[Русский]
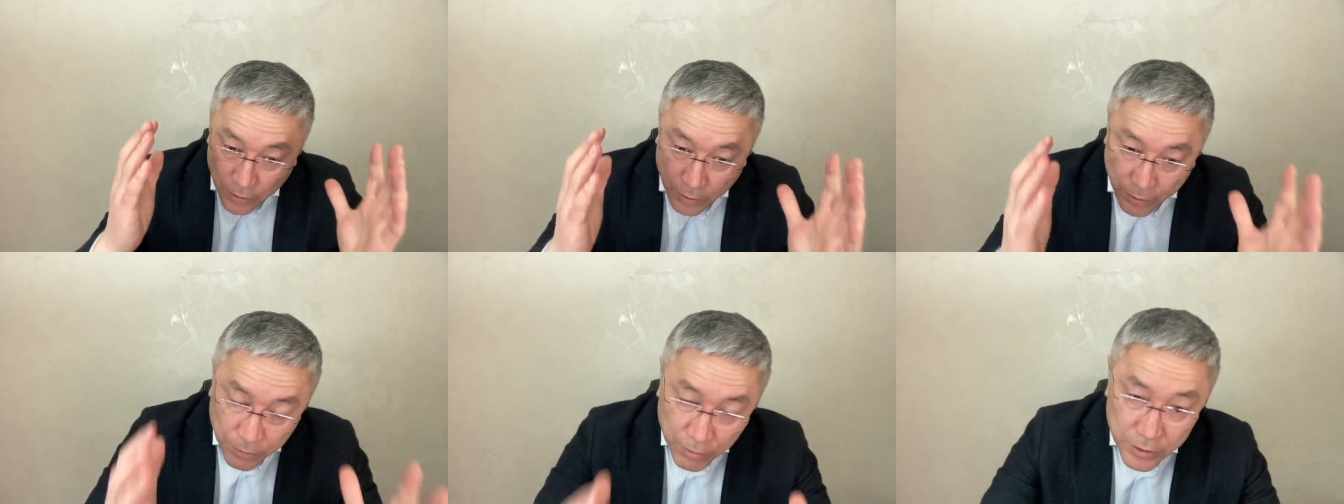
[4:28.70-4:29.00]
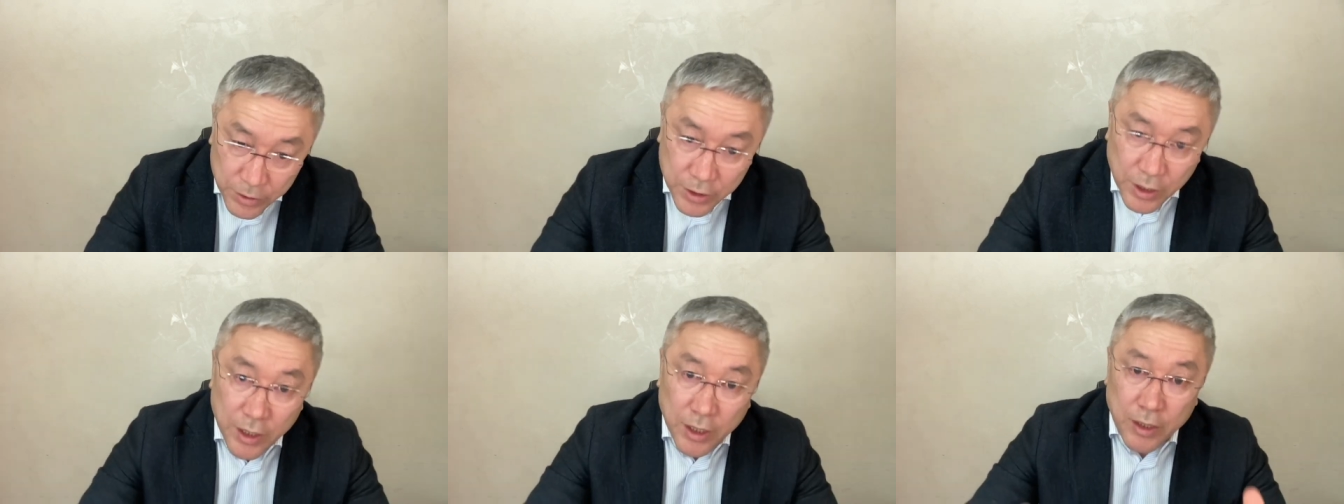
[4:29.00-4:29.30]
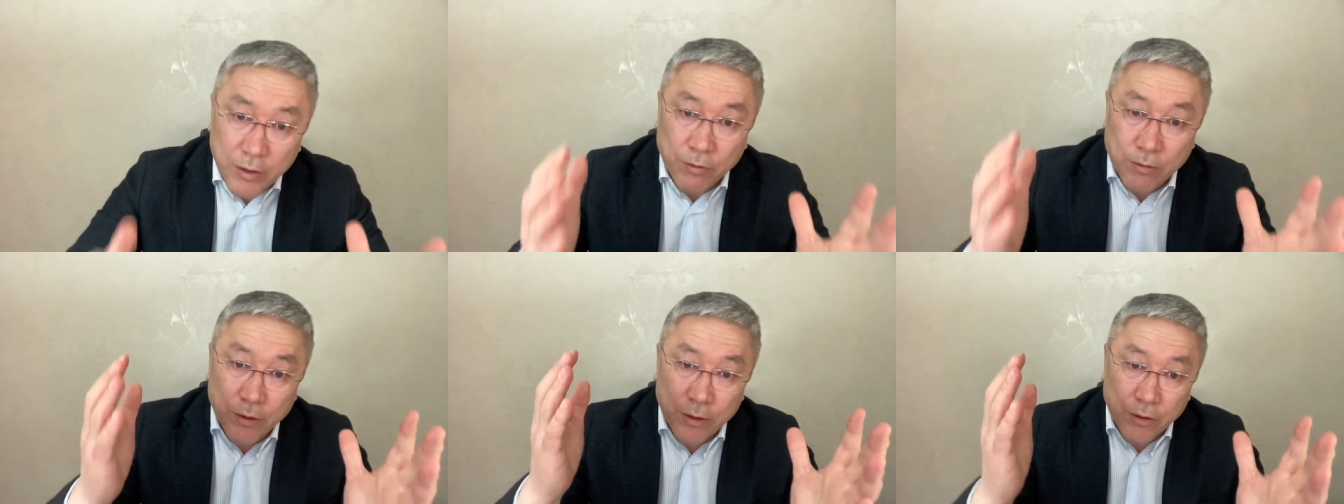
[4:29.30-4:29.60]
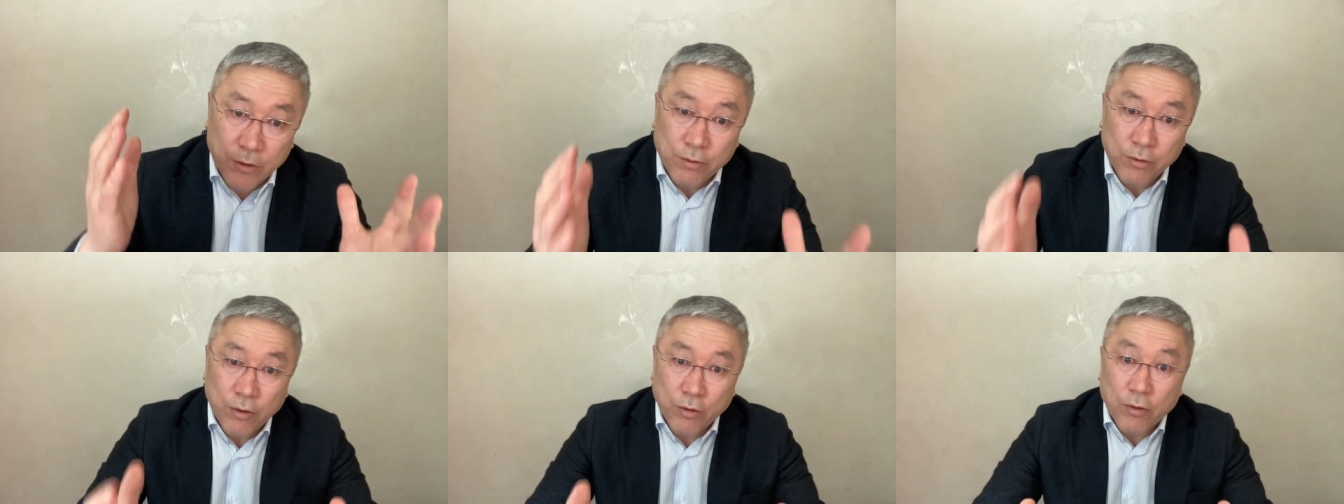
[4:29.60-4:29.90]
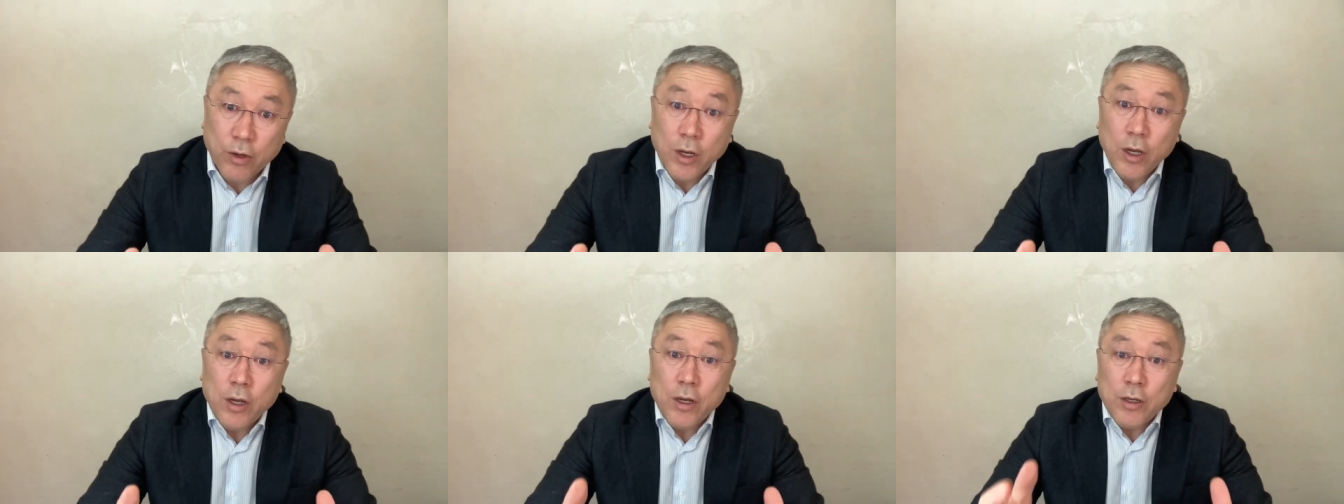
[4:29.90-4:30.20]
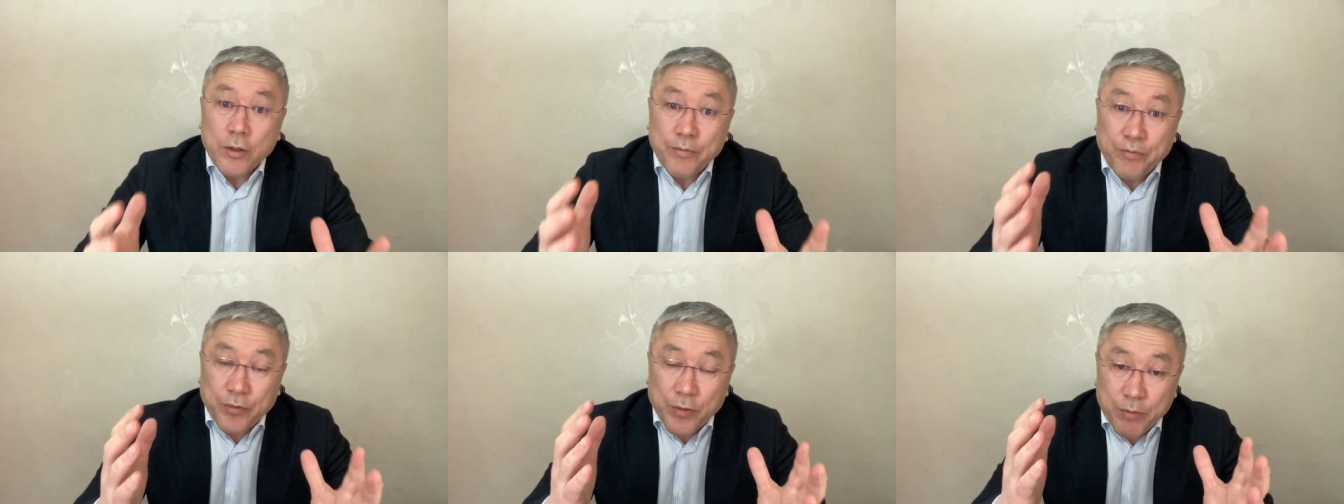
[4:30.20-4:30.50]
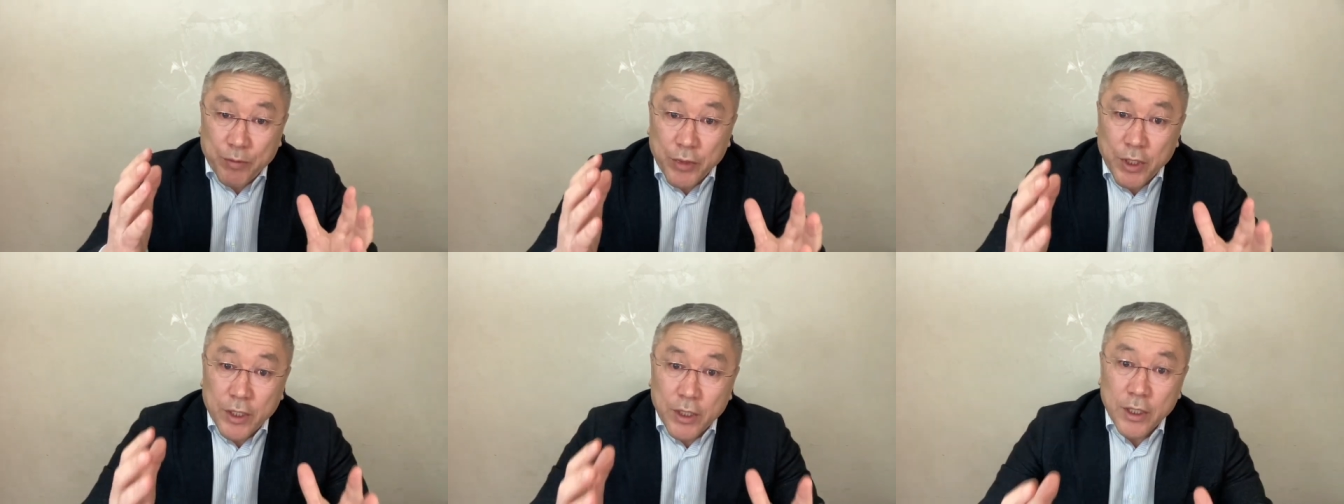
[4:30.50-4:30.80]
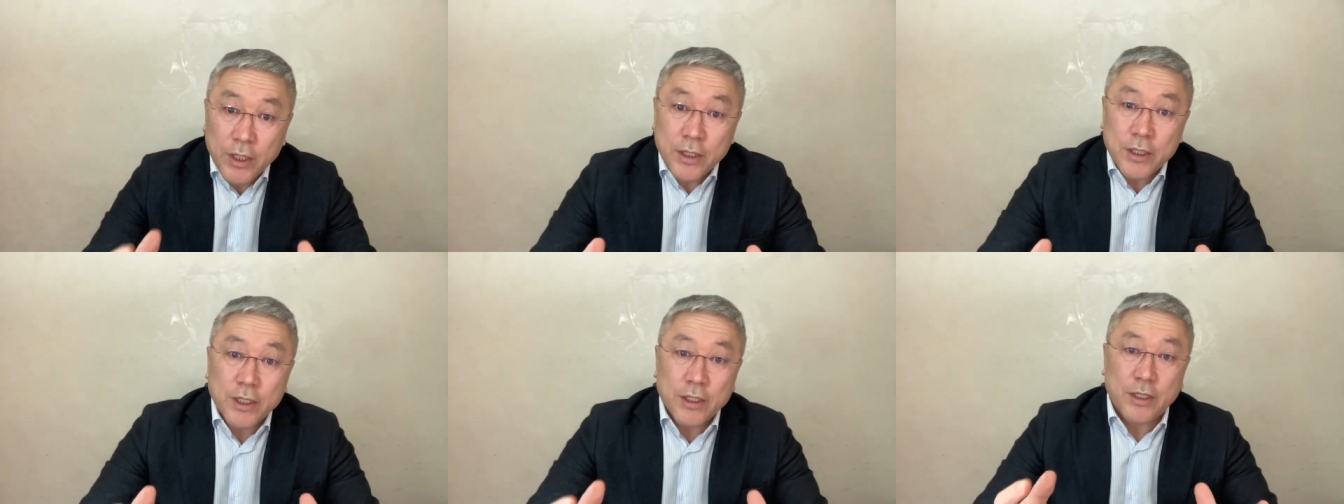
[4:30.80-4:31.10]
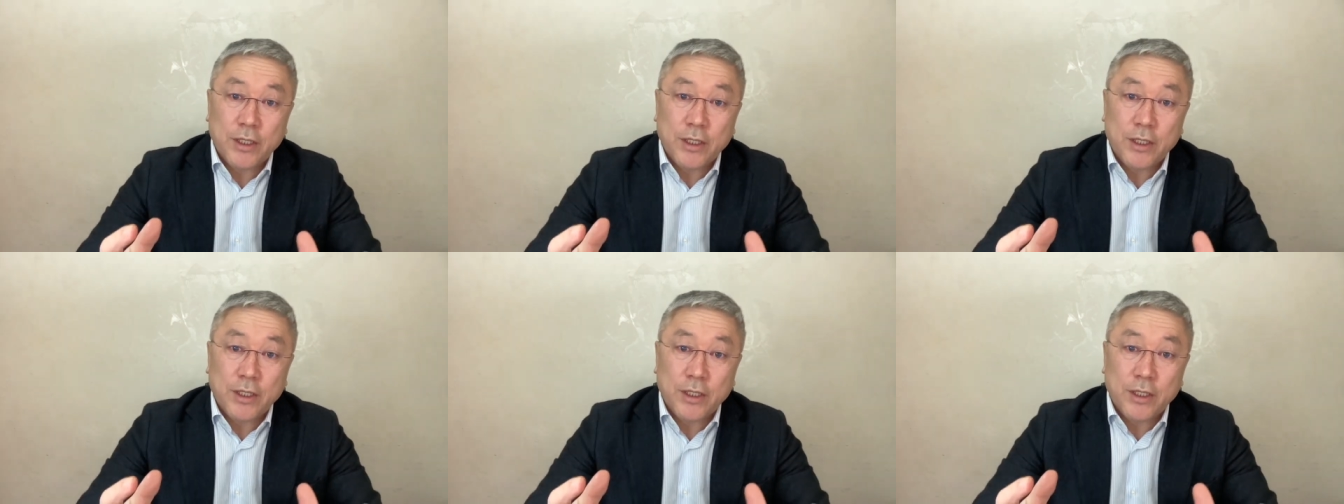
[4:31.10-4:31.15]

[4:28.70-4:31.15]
и русские, хоть кто. Берите